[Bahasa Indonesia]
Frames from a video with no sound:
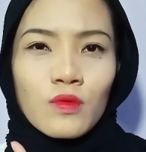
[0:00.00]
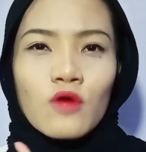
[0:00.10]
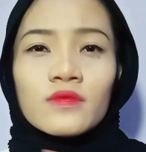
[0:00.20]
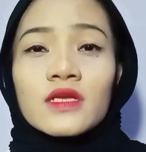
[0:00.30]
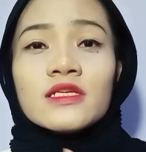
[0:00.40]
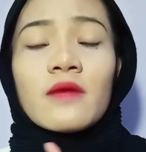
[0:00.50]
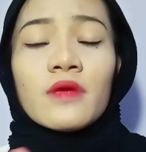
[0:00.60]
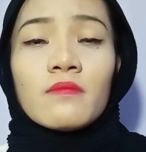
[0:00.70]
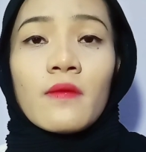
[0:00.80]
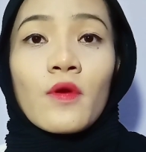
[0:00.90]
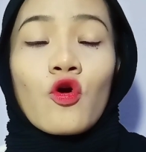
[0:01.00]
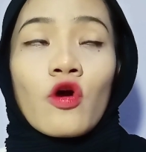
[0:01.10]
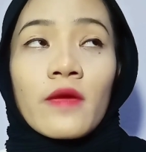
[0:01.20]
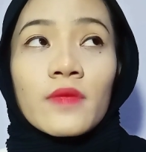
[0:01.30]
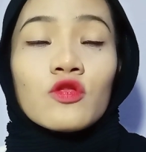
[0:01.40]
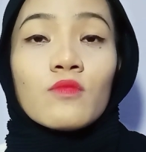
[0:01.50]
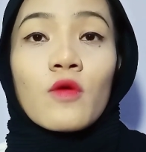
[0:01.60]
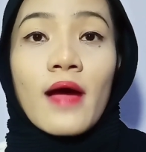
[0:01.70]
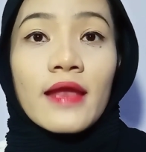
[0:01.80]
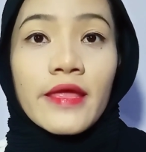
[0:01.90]
belum terjamin BPOM nya tuh
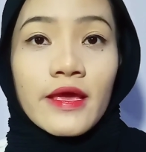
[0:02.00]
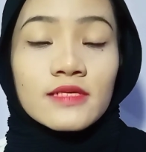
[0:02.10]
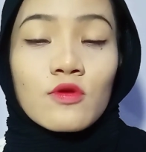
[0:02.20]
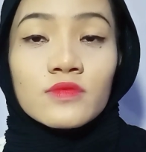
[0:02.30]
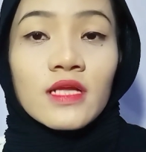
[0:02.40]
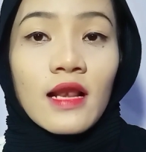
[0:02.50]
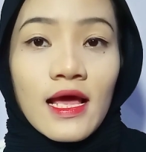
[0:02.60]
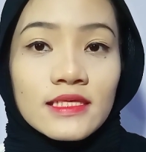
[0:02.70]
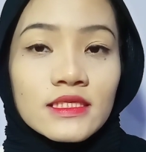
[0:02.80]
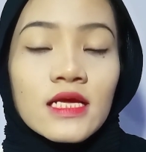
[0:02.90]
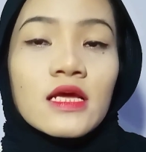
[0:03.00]
belum ada ya guys belum jelas